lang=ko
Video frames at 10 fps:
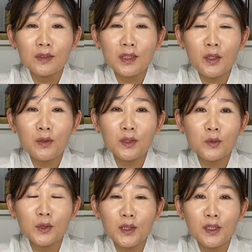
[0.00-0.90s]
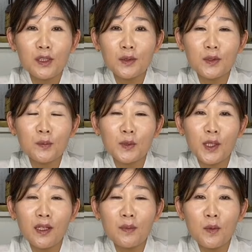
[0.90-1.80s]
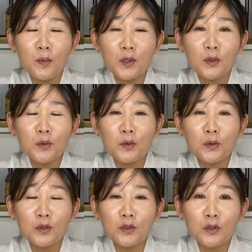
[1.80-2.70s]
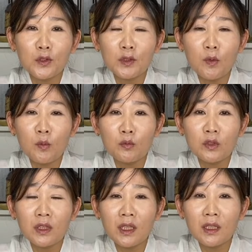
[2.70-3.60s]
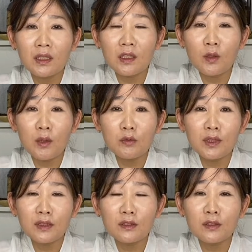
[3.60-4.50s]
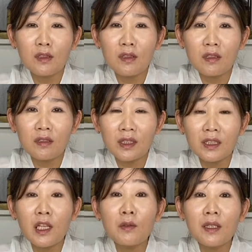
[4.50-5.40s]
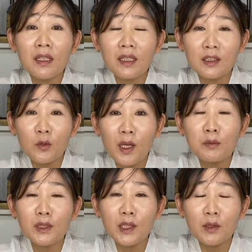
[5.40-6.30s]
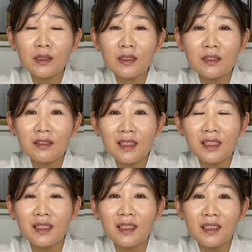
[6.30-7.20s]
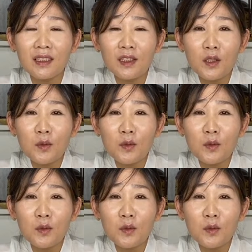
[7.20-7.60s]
사용하신 거 재실 형님들 뭐 제가 뭐 모시고 오고 뭐 네. 물이나 이렇게 화분 같은 거 이렇게 네. 탱화를 그 화분이라고 하더라고요. 네.